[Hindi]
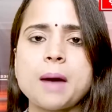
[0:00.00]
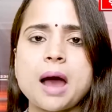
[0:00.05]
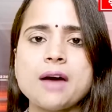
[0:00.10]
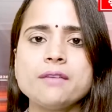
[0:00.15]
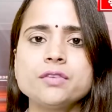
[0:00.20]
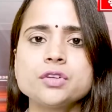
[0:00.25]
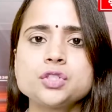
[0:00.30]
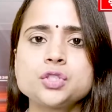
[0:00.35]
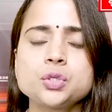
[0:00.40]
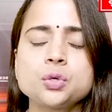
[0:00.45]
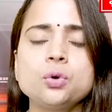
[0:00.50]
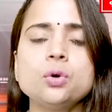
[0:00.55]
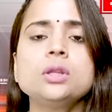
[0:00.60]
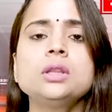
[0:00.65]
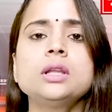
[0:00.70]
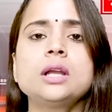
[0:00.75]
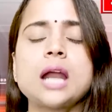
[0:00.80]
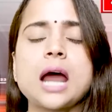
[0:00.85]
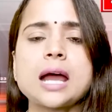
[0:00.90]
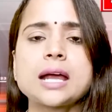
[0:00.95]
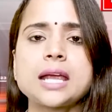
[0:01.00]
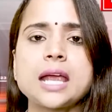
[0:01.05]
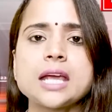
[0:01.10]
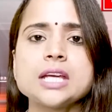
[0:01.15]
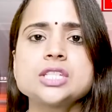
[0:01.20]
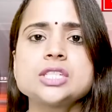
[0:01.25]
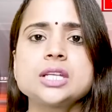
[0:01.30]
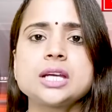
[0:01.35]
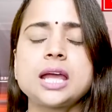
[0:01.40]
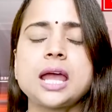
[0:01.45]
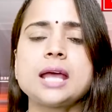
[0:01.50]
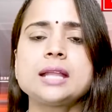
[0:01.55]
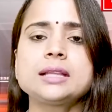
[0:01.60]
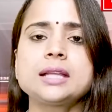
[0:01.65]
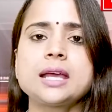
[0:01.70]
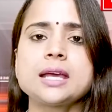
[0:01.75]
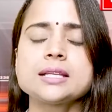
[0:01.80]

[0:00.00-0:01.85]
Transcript: बावजूद राकेश टिकैत